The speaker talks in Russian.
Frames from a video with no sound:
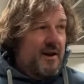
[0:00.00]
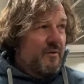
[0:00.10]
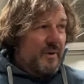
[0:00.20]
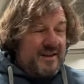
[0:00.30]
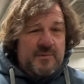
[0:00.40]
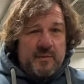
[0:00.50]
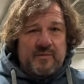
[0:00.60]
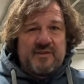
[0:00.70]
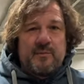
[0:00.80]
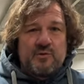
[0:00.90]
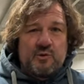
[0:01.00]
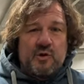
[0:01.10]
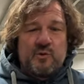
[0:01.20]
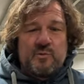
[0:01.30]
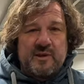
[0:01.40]
В принципе, по всем
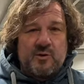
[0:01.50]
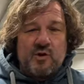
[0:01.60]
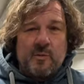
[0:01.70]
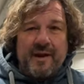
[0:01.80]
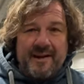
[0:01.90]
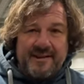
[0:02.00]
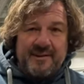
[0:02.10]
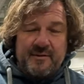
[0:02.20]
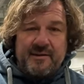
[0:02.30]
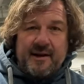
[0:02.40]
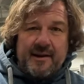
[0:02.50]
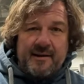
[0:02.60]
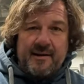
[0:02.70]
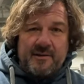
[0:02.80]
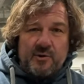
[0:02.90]
международным законам это инвентарь.
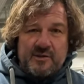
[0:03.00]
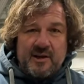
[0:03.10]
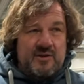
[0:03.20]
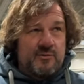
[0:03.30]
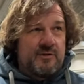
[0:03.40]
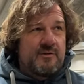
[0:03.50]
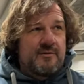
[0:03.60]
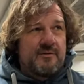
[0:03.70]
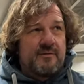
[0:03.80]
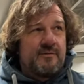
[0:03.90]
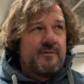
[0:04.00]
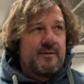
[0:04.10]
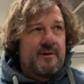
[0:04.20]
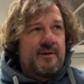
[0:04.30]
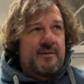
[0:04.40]
То есть даже вот э,
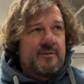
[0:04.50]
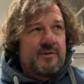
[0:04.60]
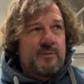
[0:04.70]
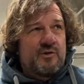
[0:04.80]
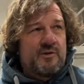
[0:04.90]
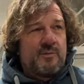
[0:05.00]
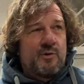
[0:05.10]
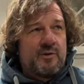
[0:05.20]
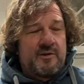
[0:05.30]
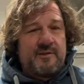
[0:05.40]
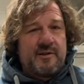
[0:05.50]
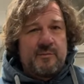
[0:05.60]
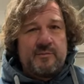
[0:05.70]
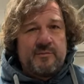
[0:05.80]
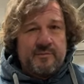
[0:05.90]
в таможенном кодексе
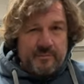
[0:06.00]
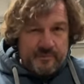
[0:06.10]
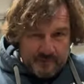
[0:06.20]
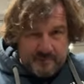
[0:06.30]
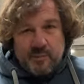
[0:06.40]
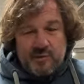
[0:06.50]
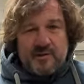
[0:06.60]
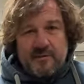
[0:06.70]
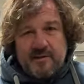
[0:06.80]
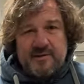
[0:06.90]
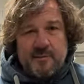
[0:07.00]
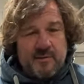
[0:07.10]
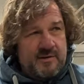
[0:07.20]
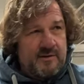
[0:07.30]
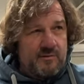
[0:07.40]
там постсоветском,
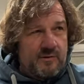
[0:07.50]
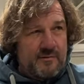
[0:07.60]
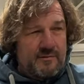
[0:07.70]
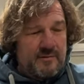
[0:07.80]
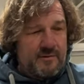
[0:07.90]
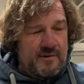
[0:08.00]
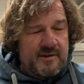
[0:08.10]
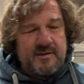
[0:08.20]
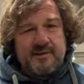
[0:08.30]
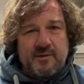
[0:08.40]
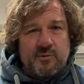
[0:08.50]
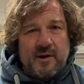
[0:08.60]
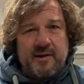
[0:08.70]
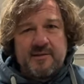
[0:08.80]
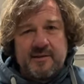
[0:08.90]
это э, российский,
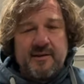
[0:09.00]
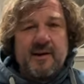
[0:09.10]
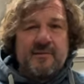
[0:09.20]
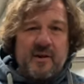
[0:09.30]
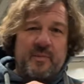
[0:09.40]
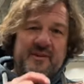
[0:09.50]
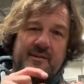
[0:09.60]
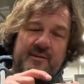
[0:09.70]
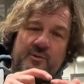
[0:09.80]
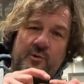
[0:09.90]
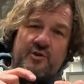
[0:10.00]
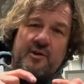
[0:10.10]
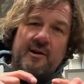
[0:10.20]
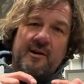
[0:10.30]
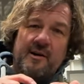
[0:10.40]
украинский, написана
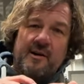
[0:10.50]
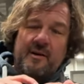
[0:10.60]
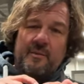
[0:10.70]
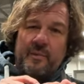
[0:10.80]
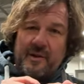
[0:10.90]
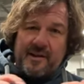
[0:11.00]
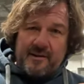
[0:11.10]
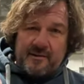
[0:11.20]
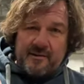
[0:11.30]
строчка «планер».